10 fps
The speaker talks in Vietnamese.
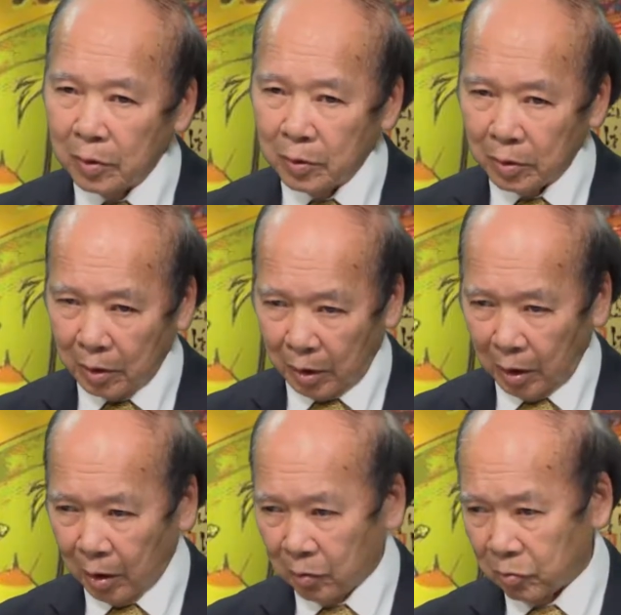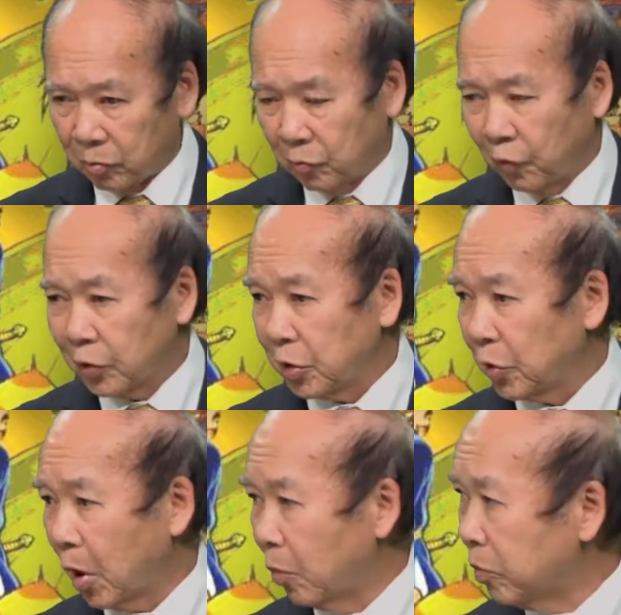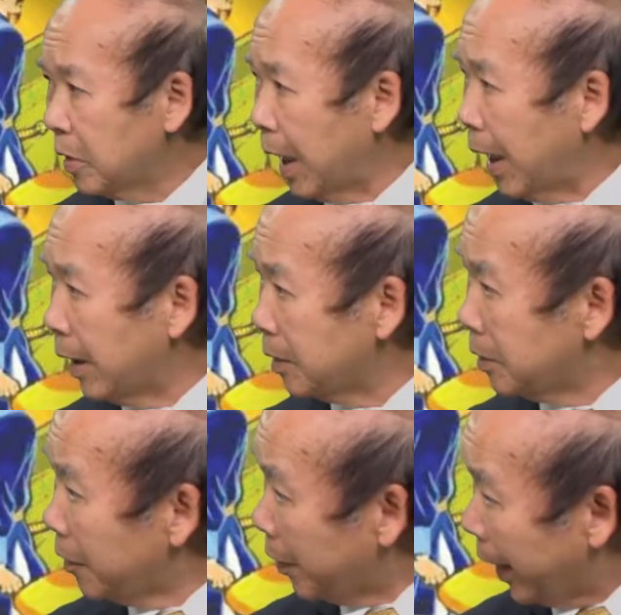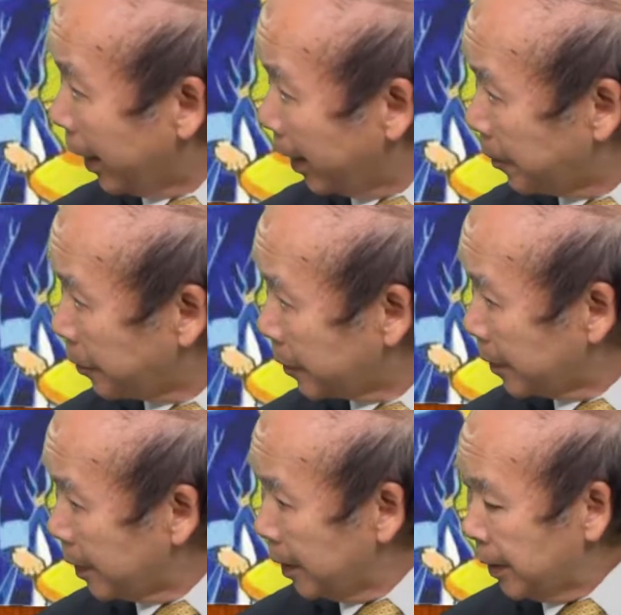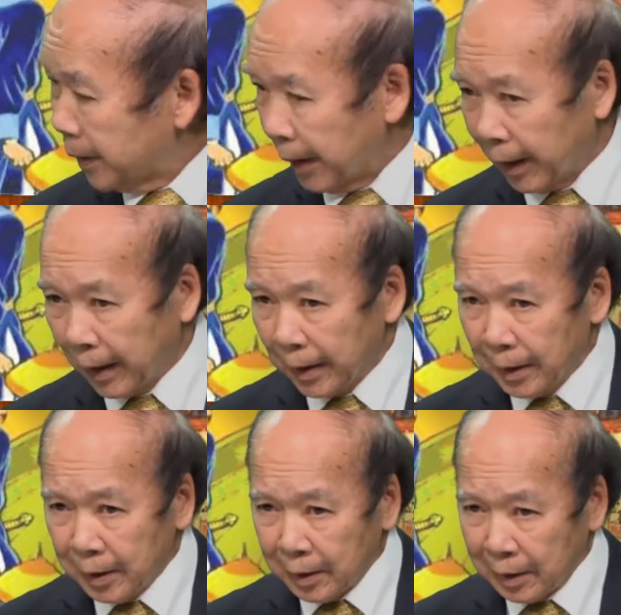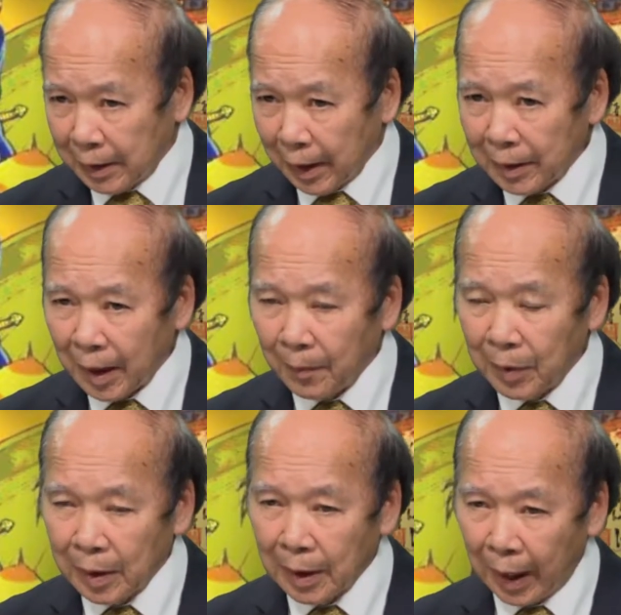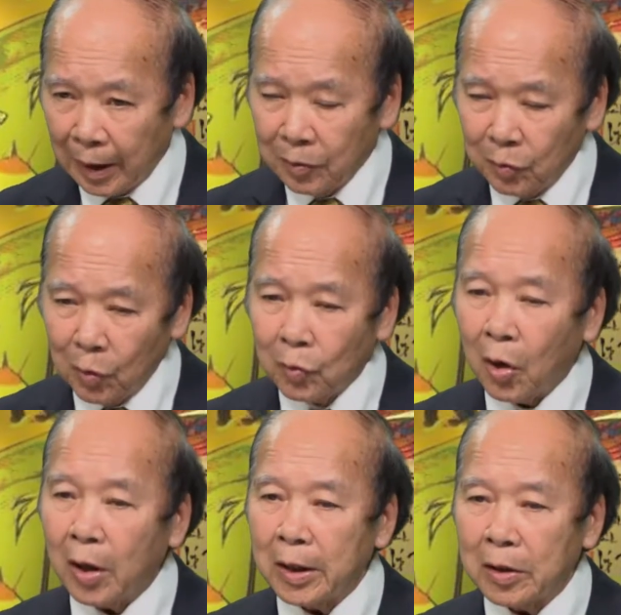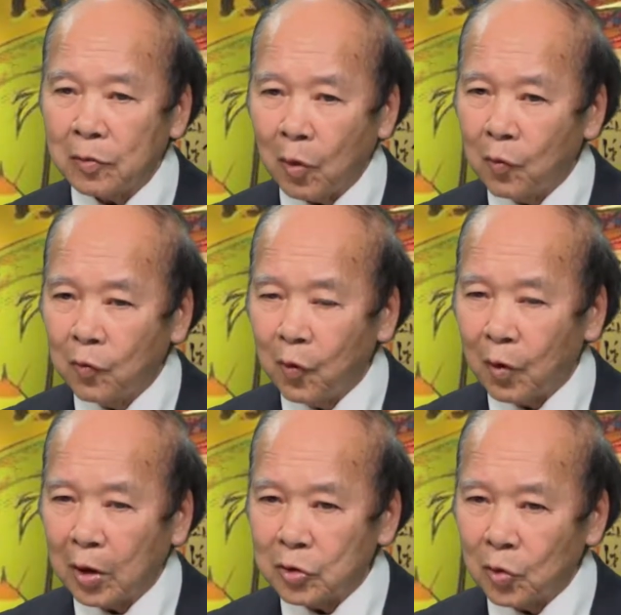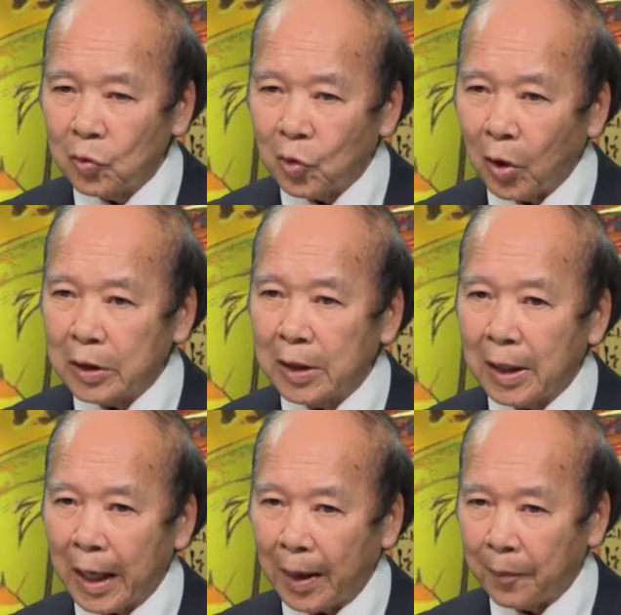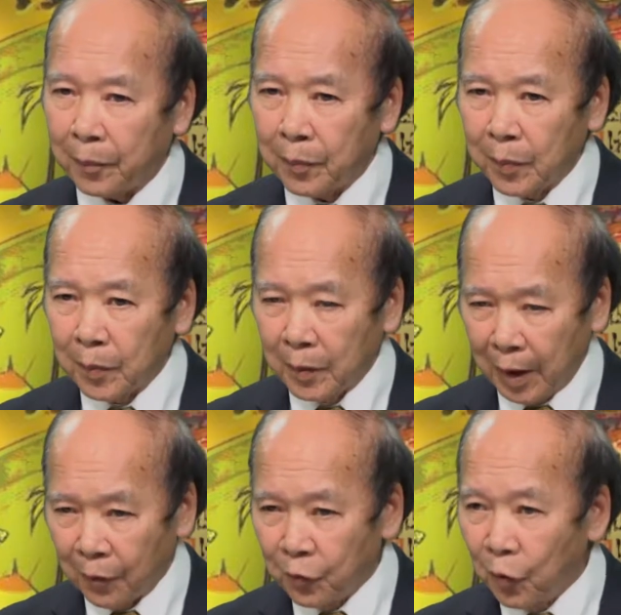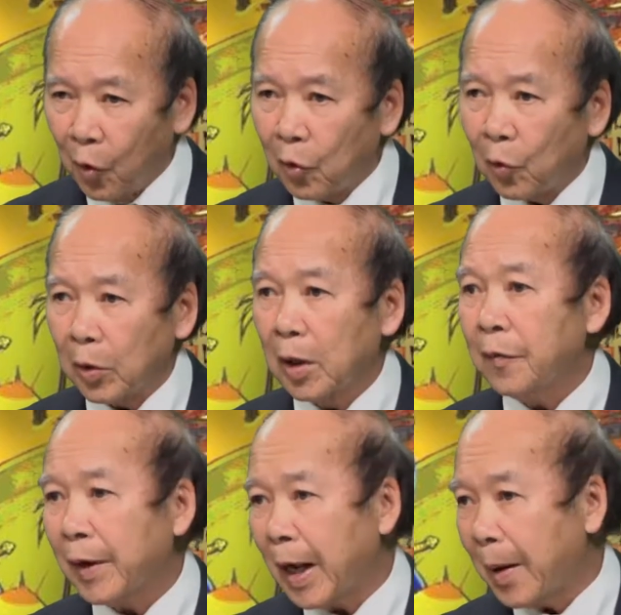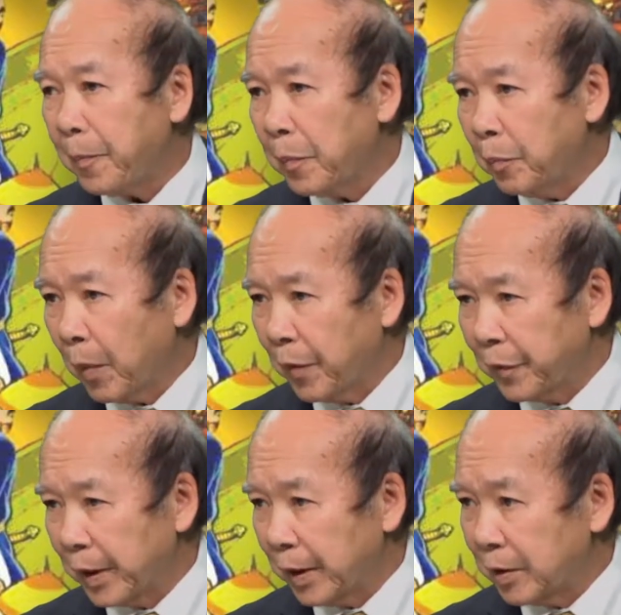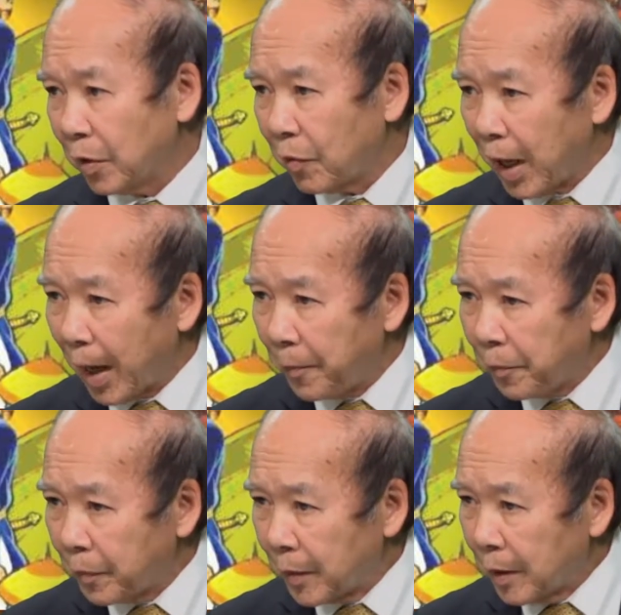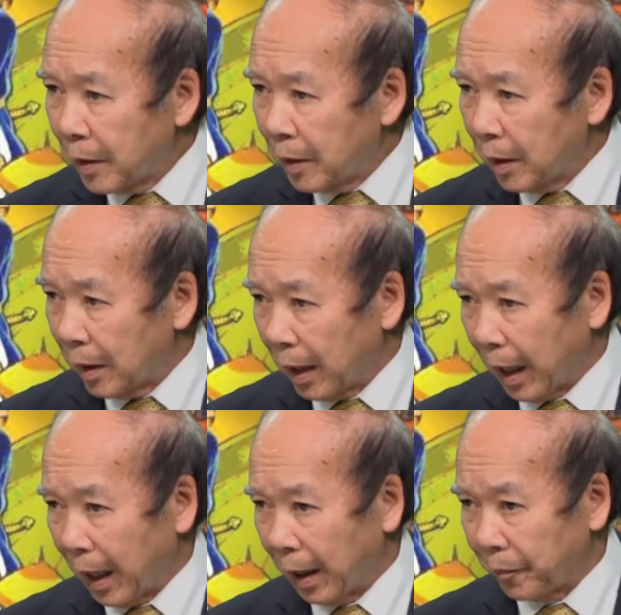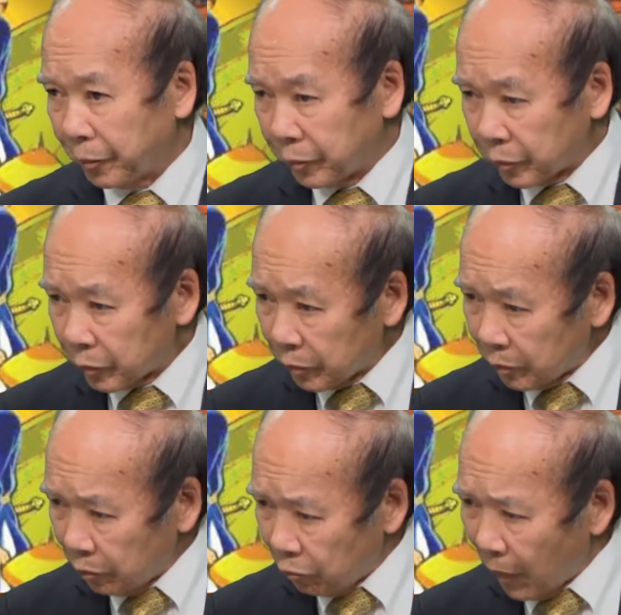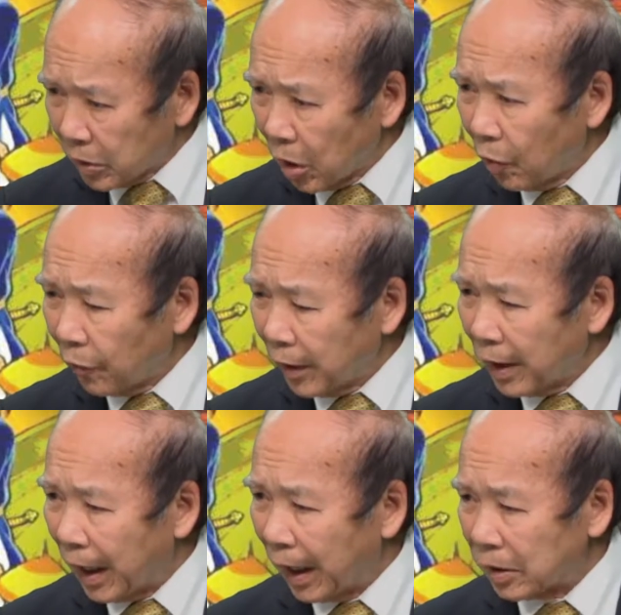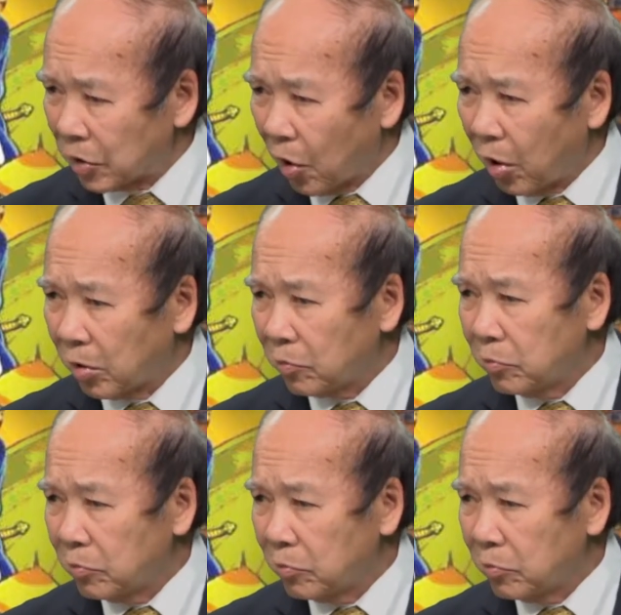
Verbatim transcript: uh, vua Chiêu Thống đã rước về đó thì tiếng tăm lừng lẫy lúc đó thì ông vua Quang Trung coi như là làm vua của nước Việt Nam bởi vì trong Nam là mặc dầu vẫn là do